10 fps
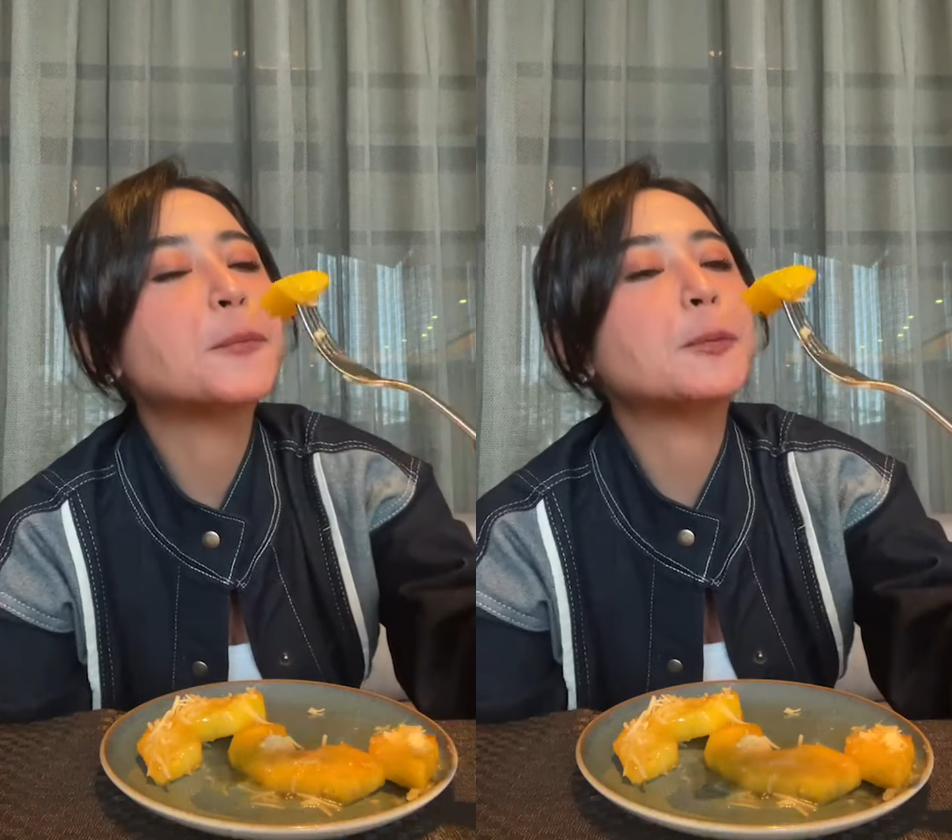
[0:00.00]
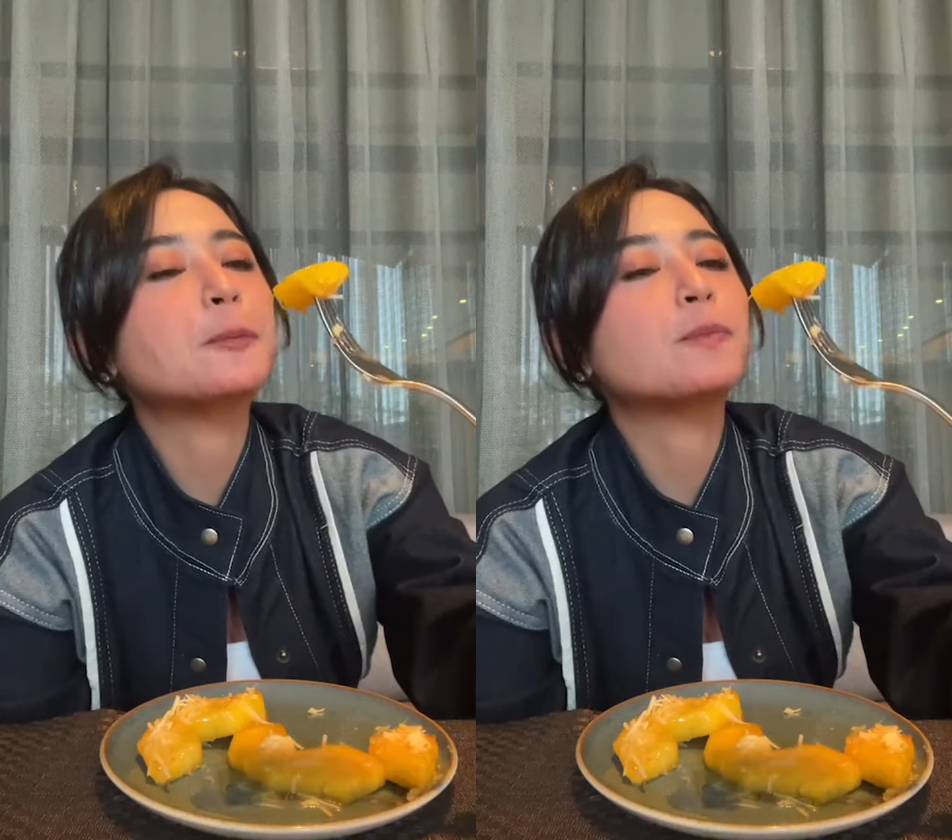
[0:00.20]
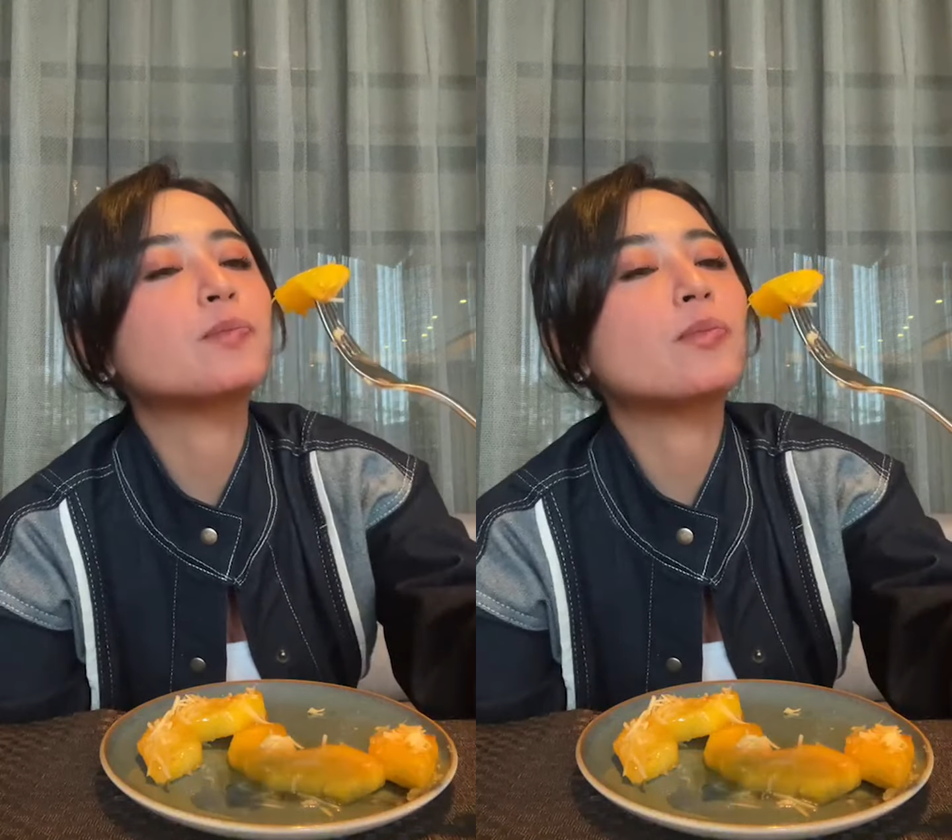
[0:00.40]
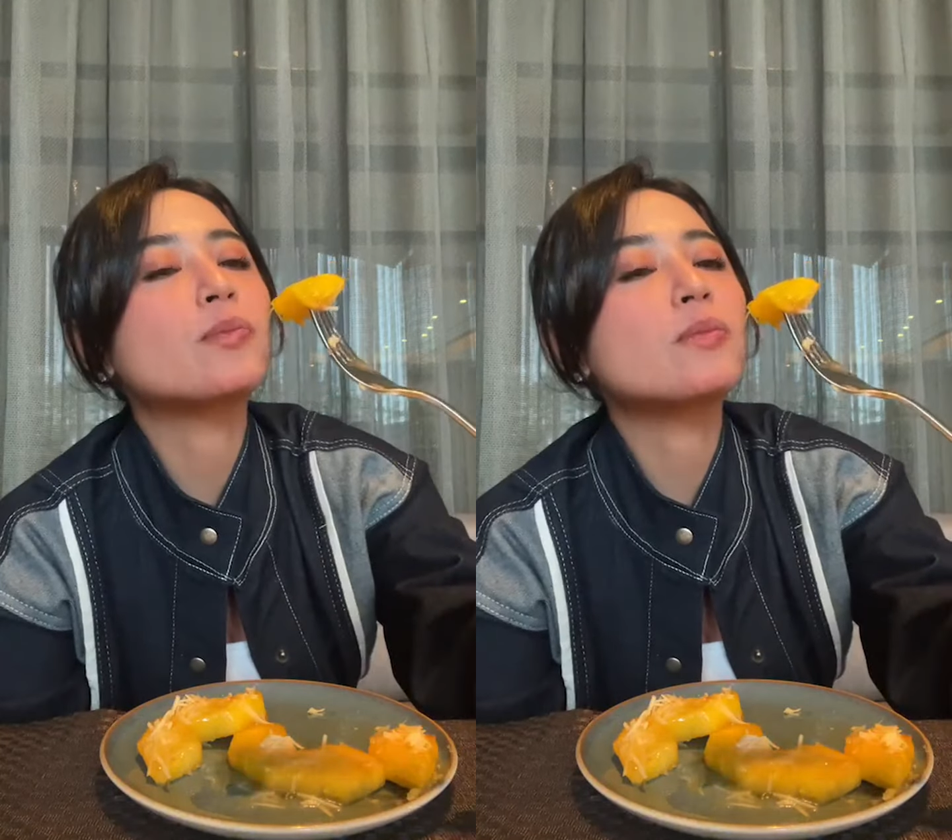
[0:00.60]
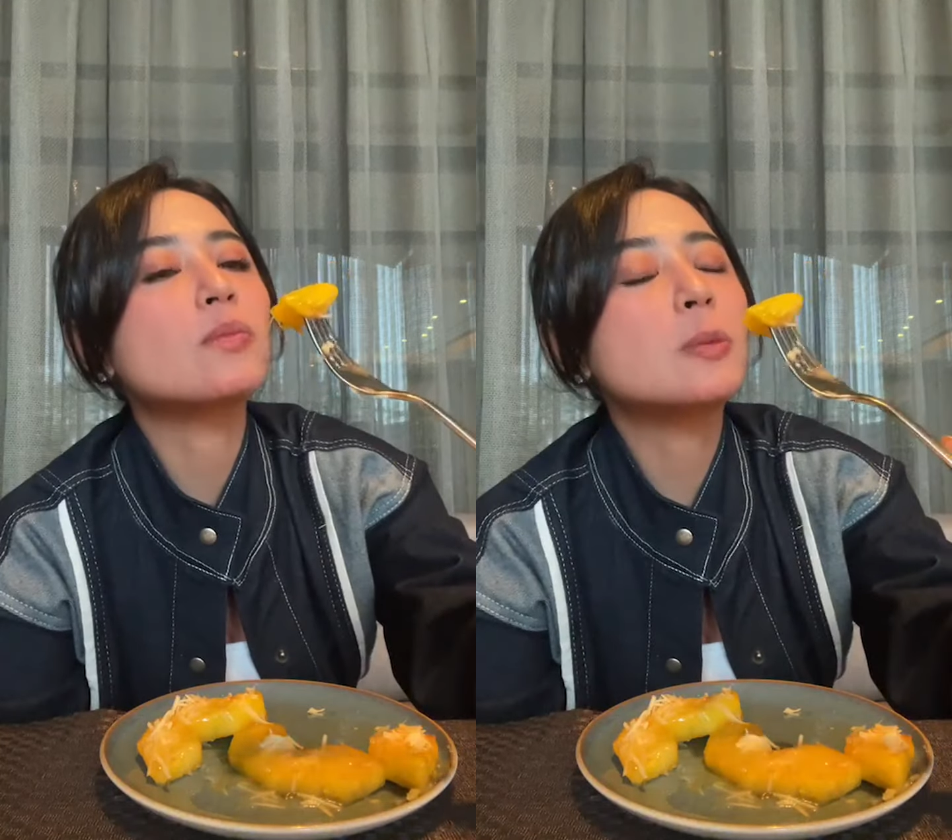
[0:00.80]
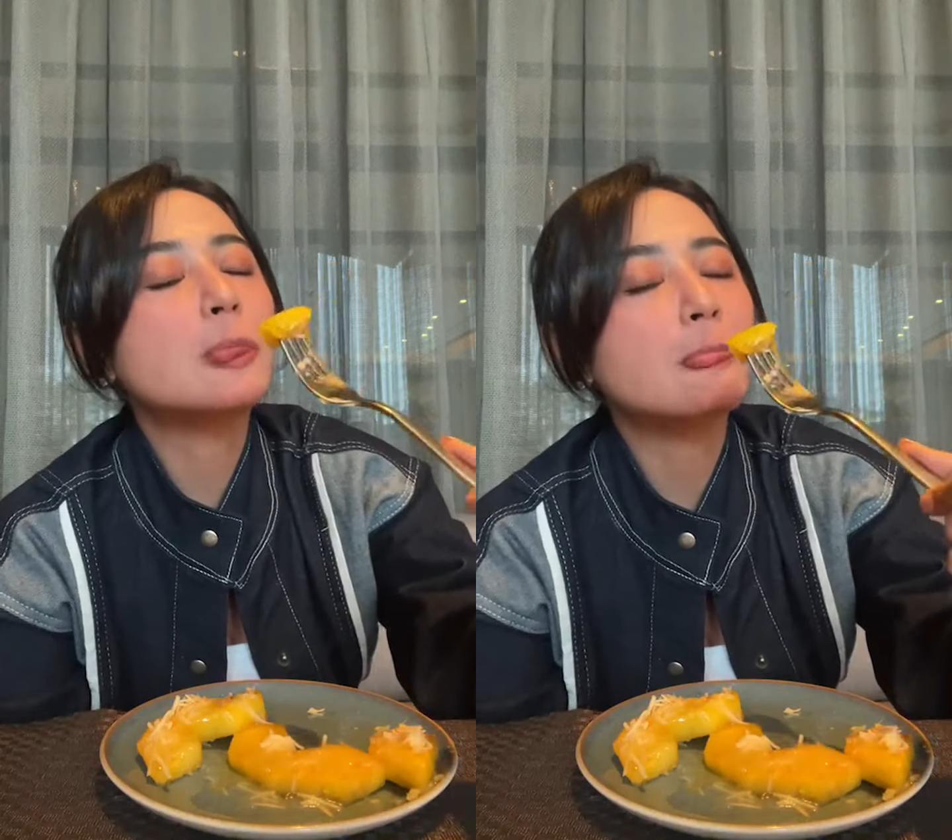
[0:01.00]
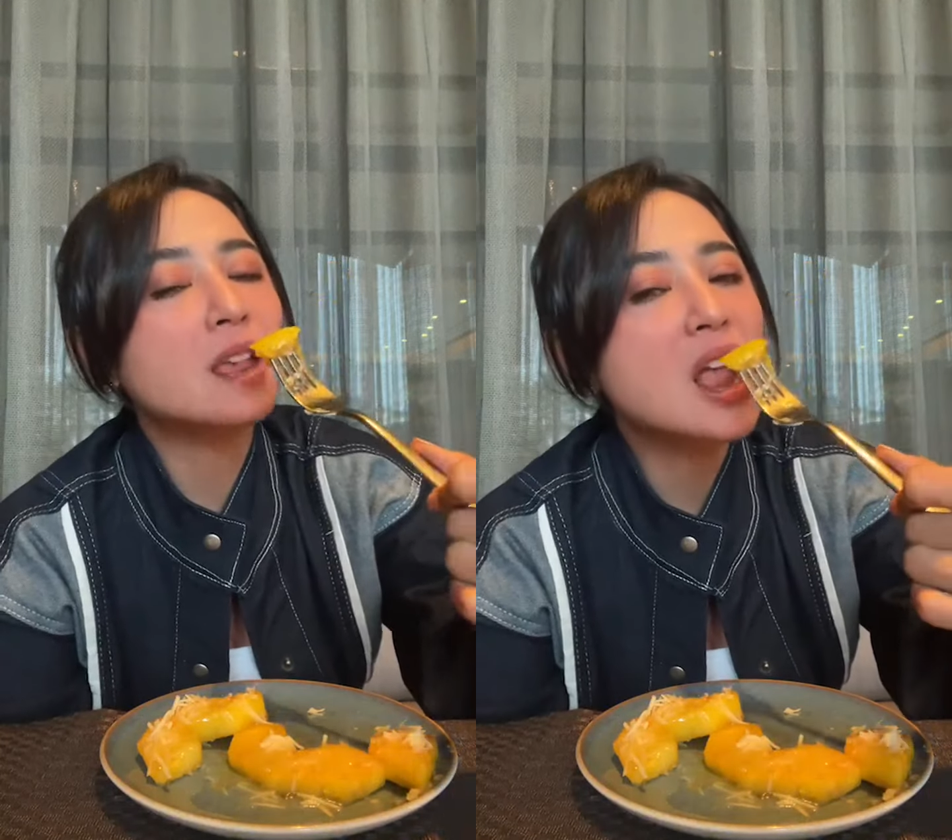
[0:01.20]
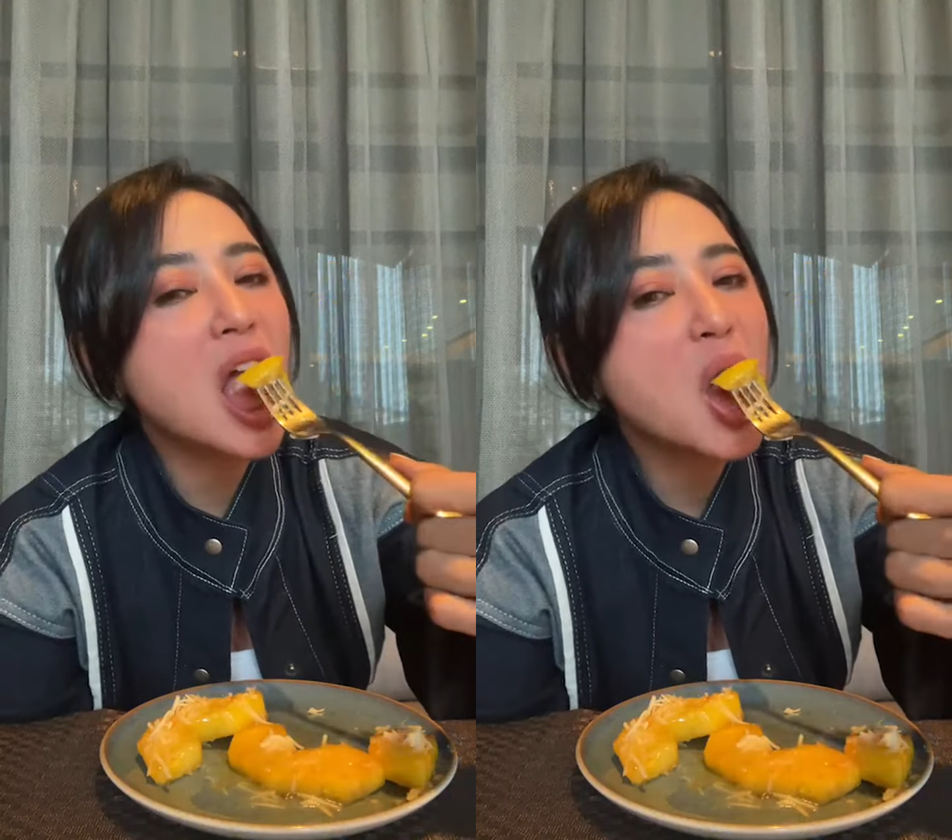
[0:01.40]
statusnya
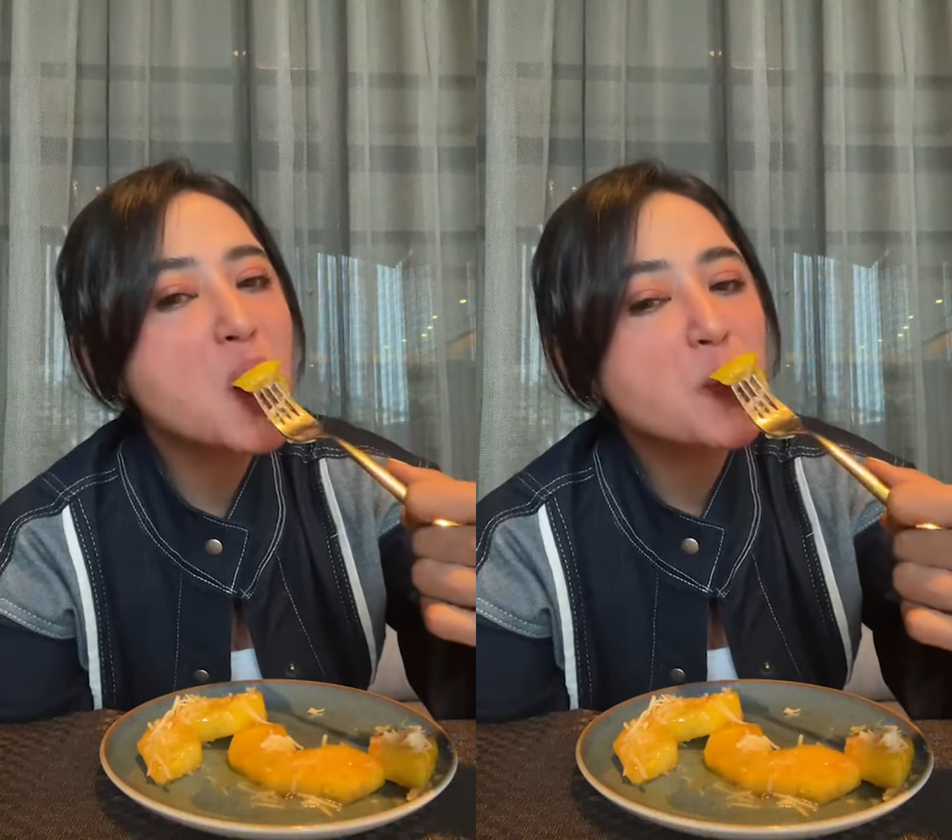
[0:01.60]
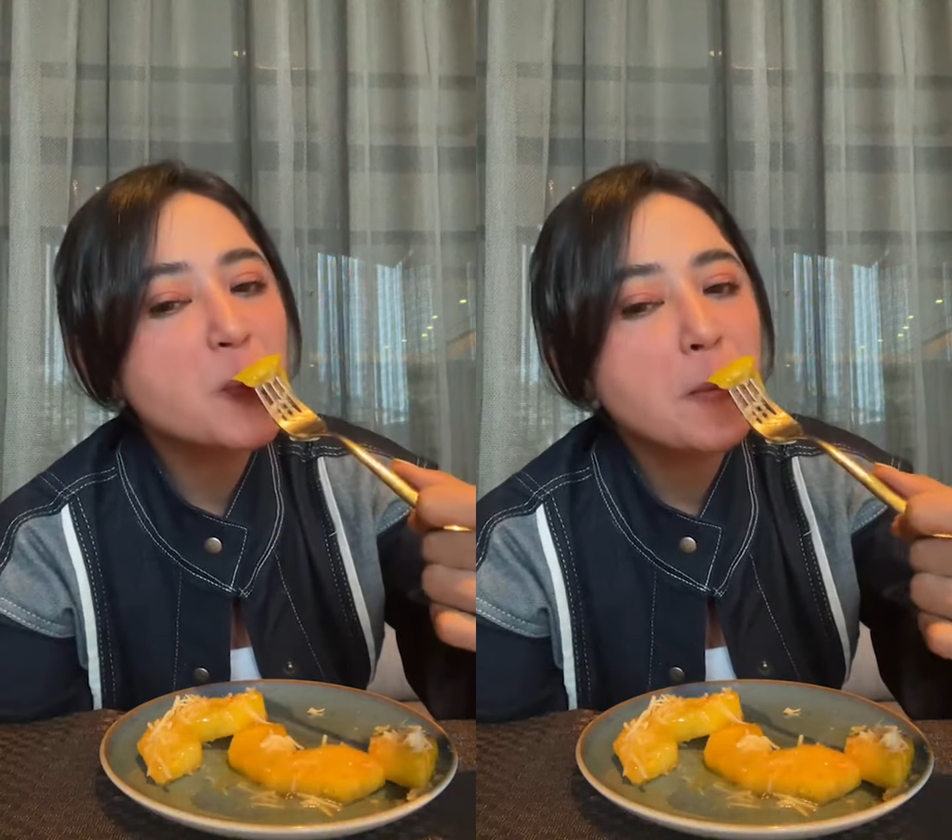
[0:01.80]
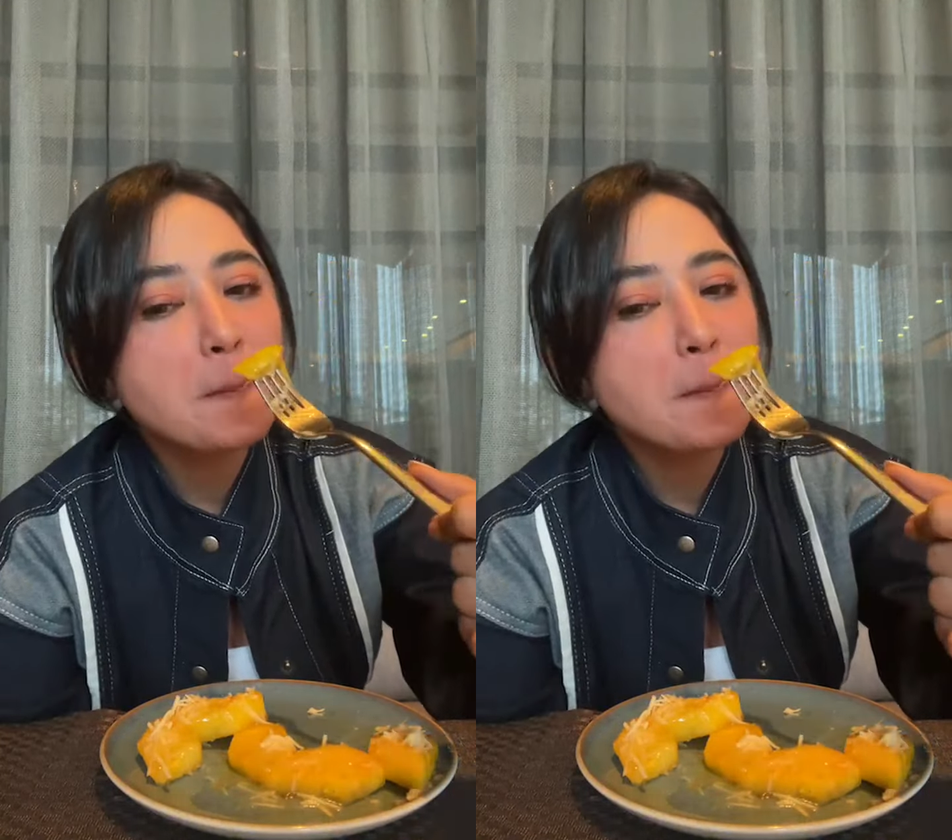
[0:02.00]
omperan,